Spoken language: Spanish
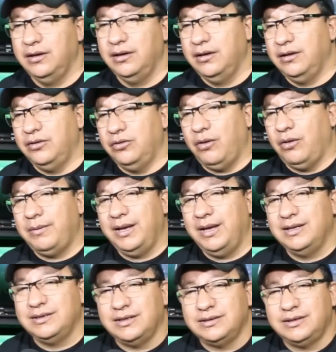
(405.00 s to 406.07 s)
No había
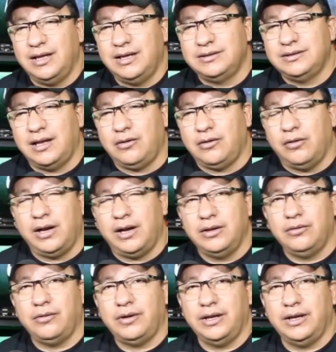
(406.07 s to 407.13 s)
necesidad de estar
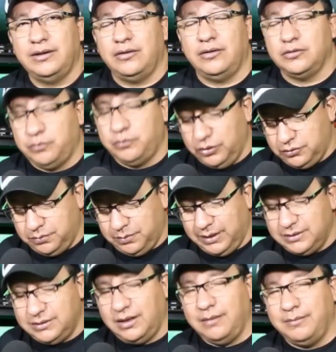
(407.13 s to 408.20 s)
colgando gente en los puentes
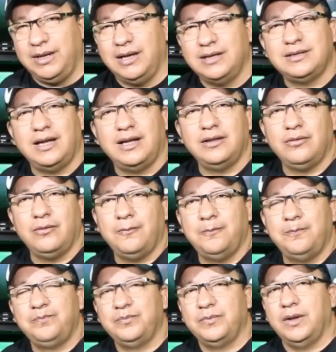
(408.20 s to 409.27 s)
para estar amenazando.
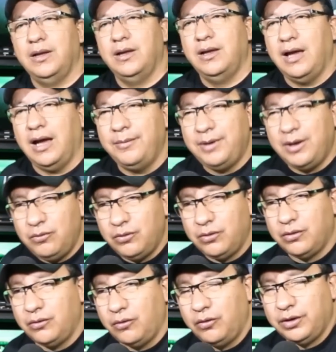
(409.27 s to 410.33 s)
Había
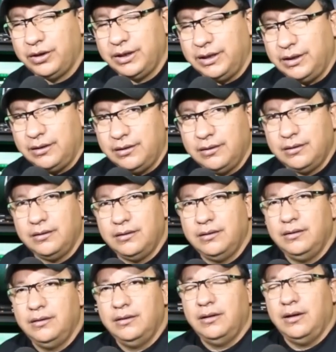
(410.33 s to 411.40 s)
un orden.
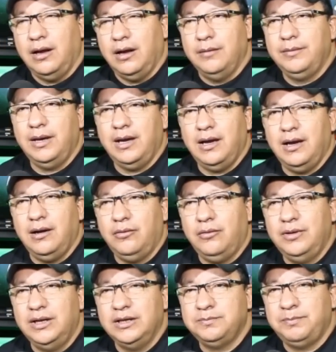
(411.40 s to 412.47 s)
Había
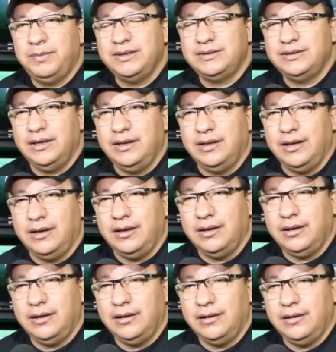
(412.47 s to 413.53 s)
una especie
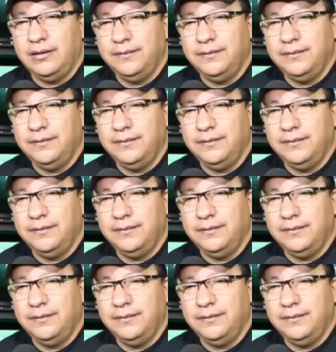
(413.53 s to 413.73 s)
de